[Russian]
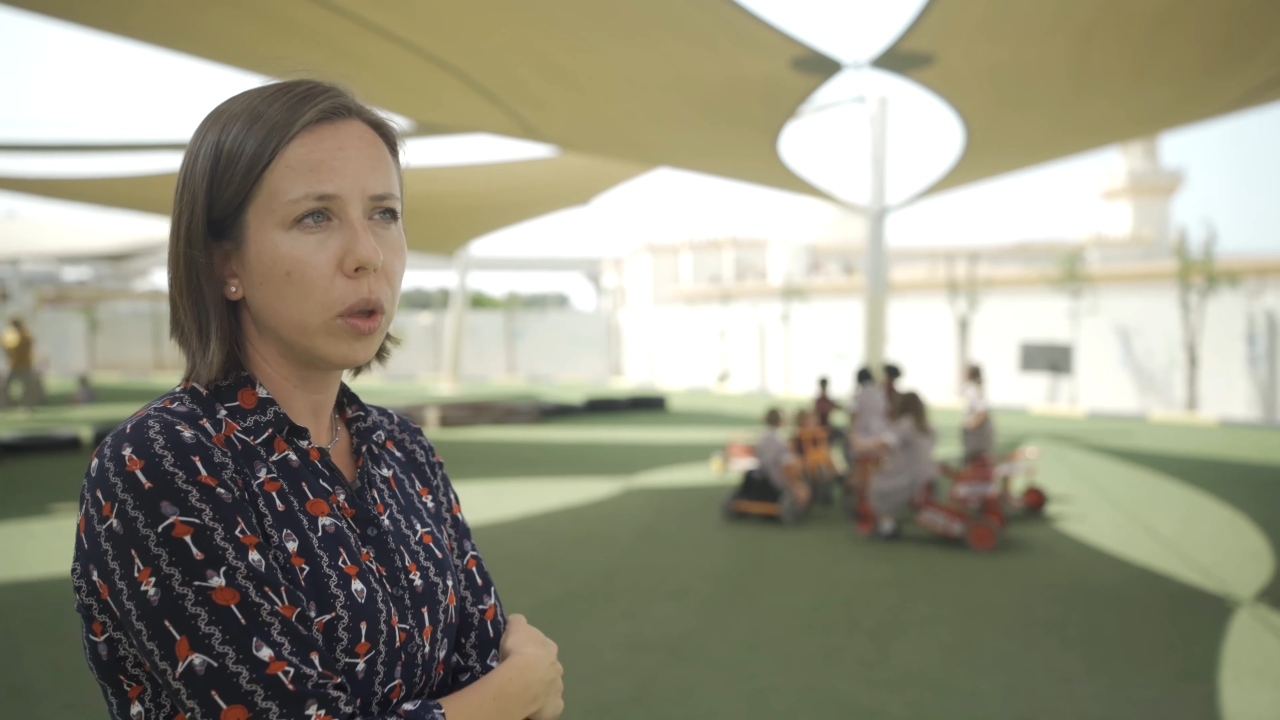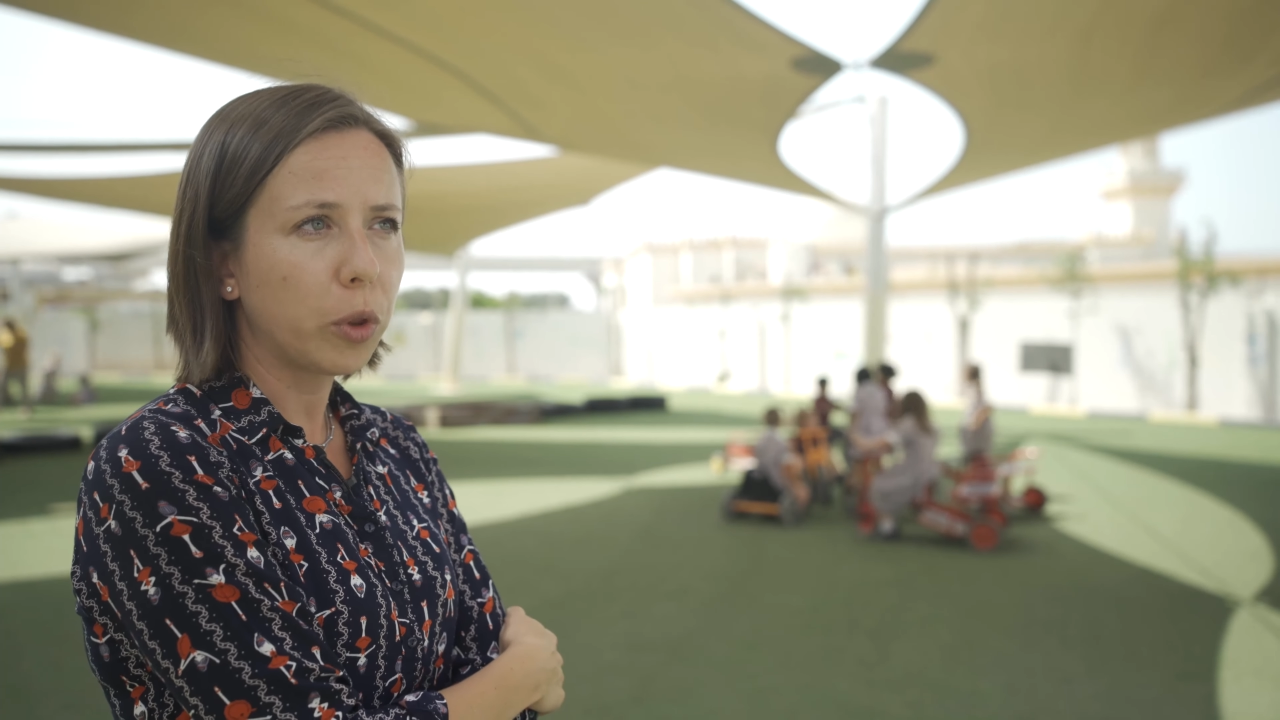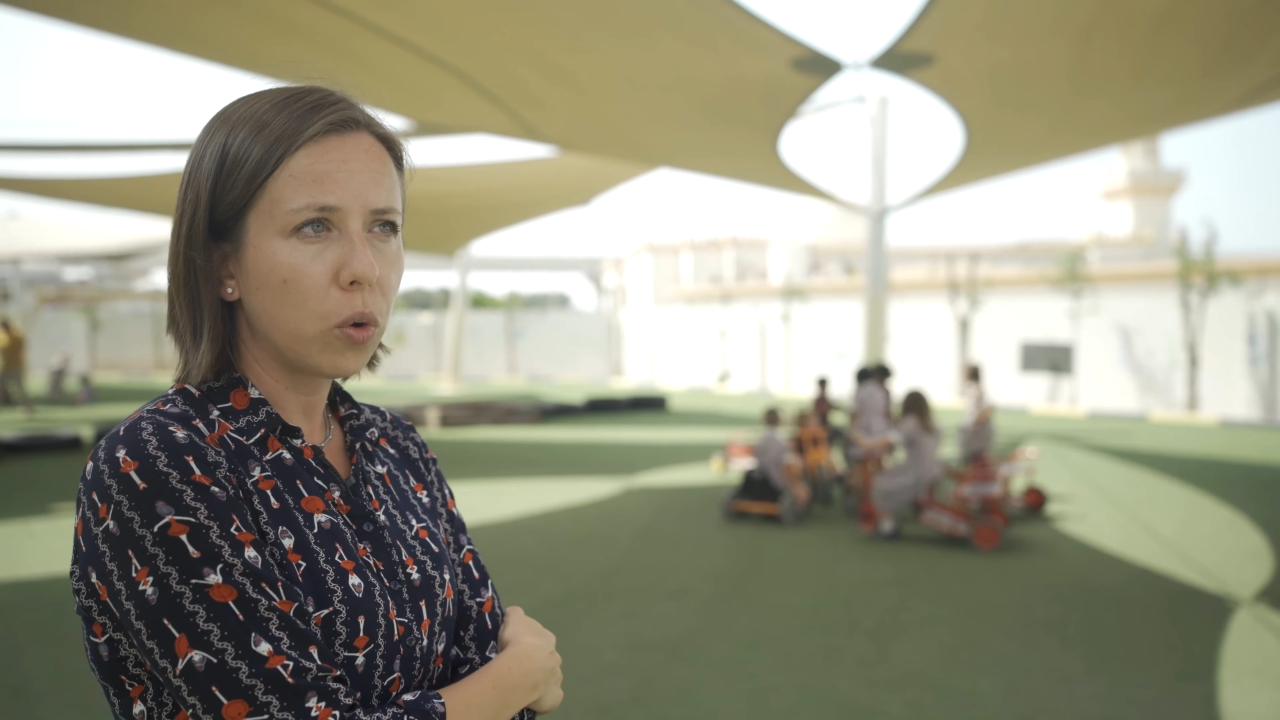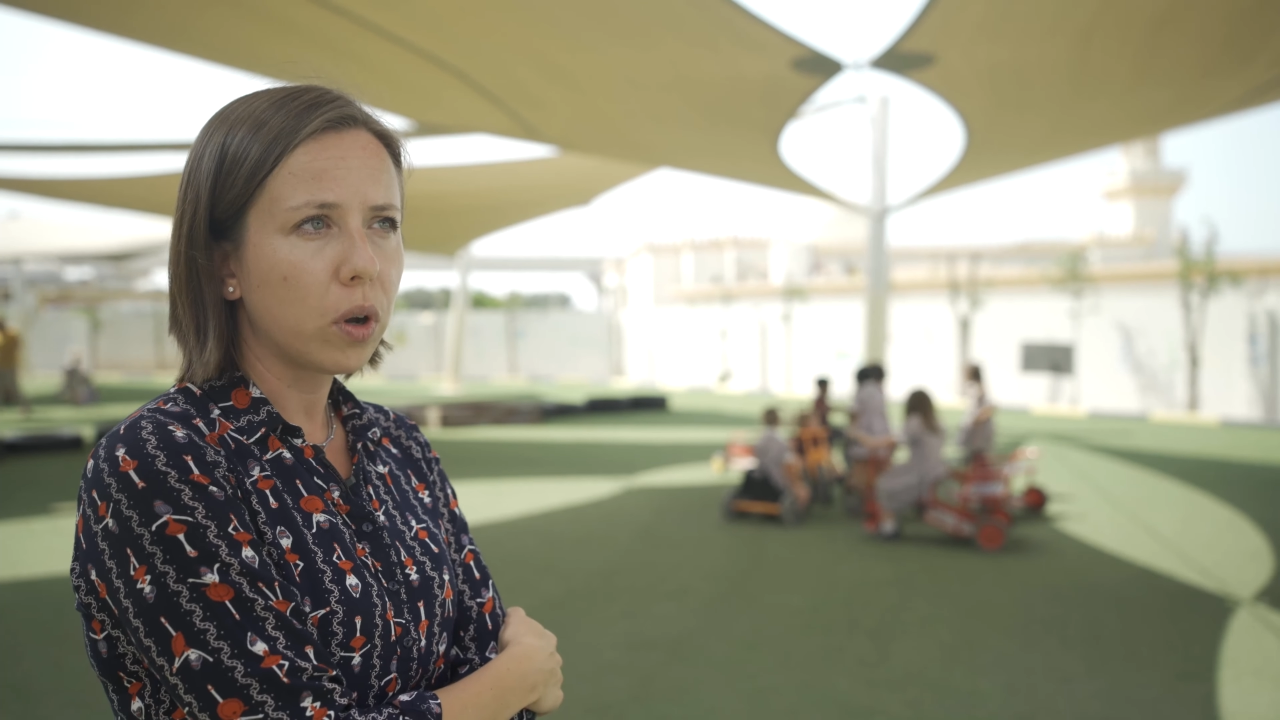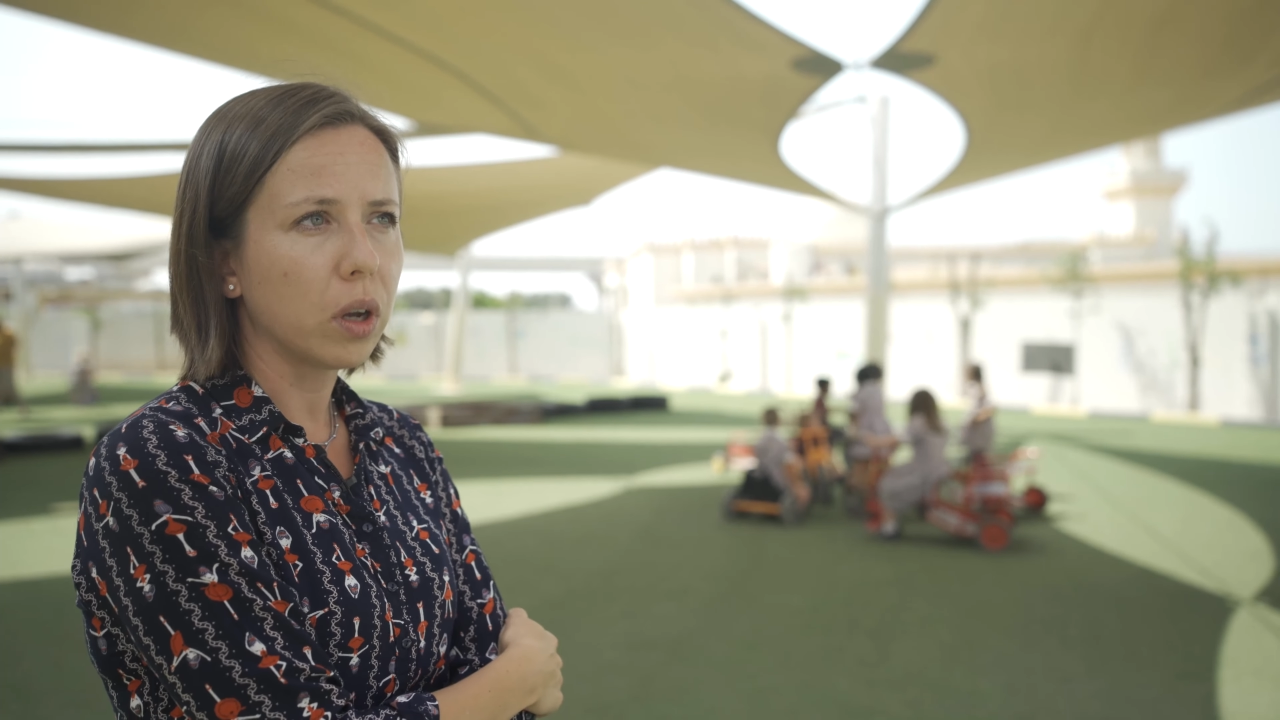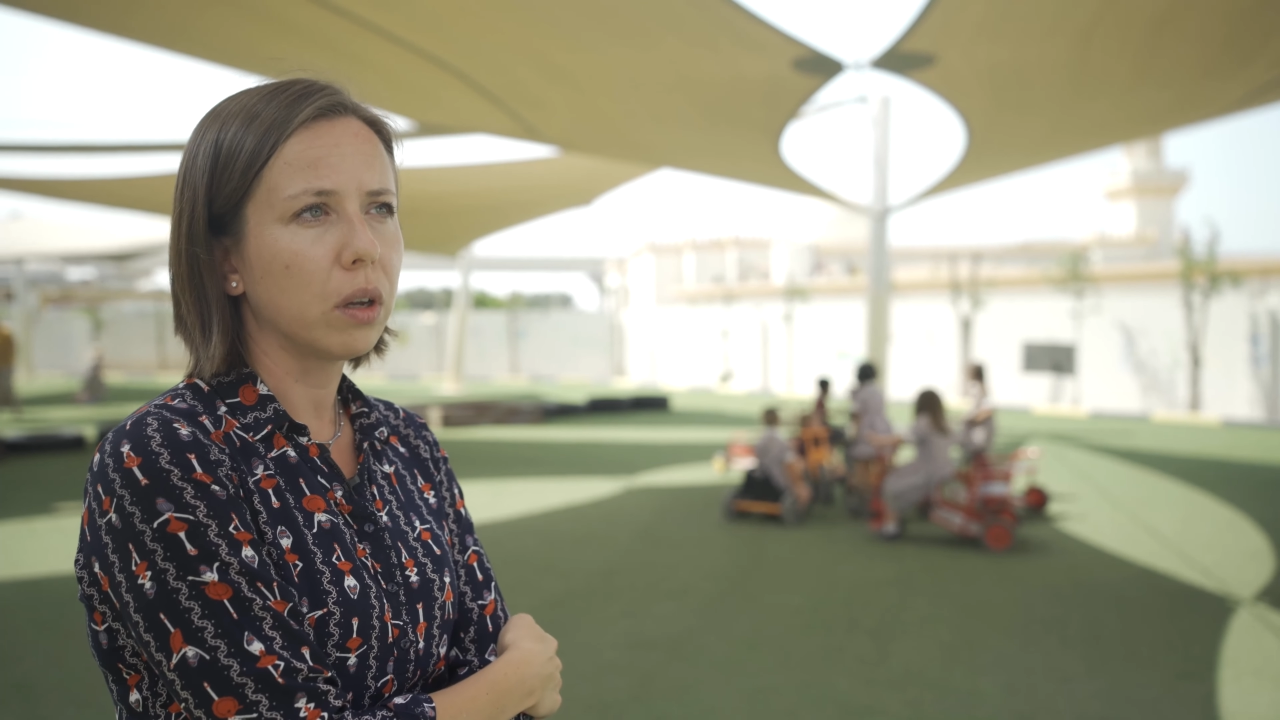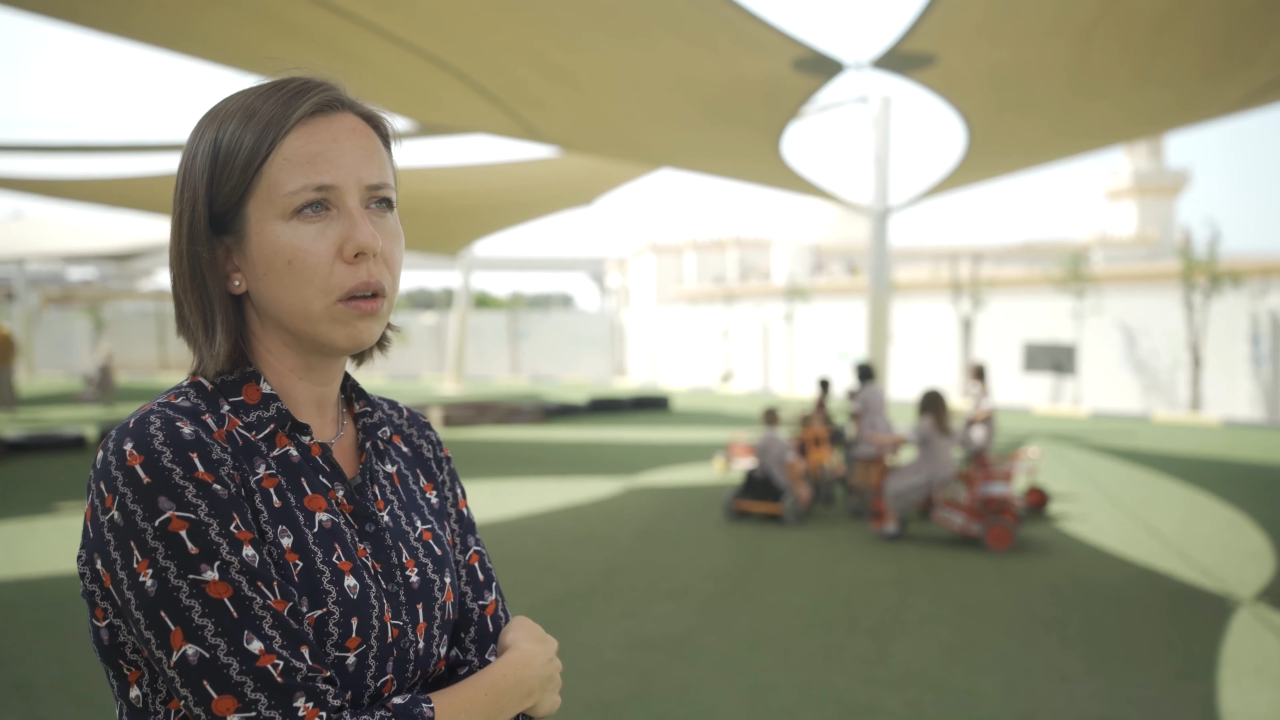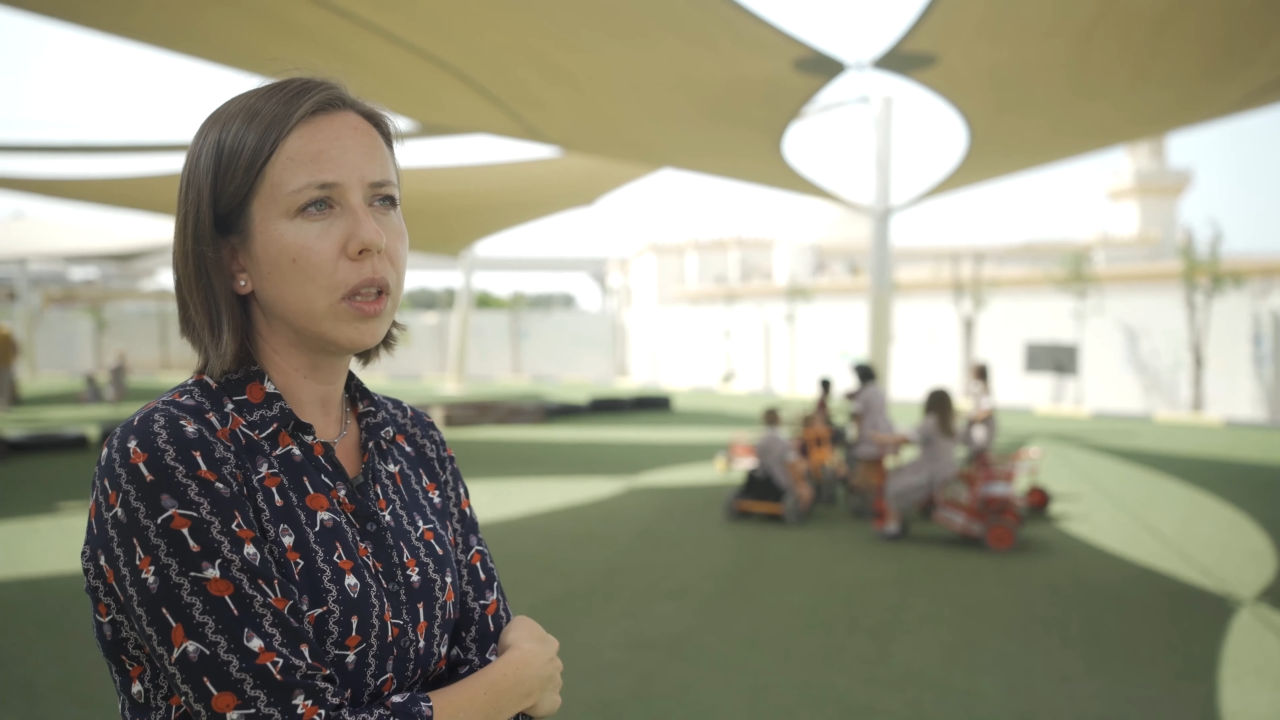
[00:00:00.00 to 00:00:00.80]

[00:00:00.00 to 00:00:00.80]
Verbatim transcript: неплохо.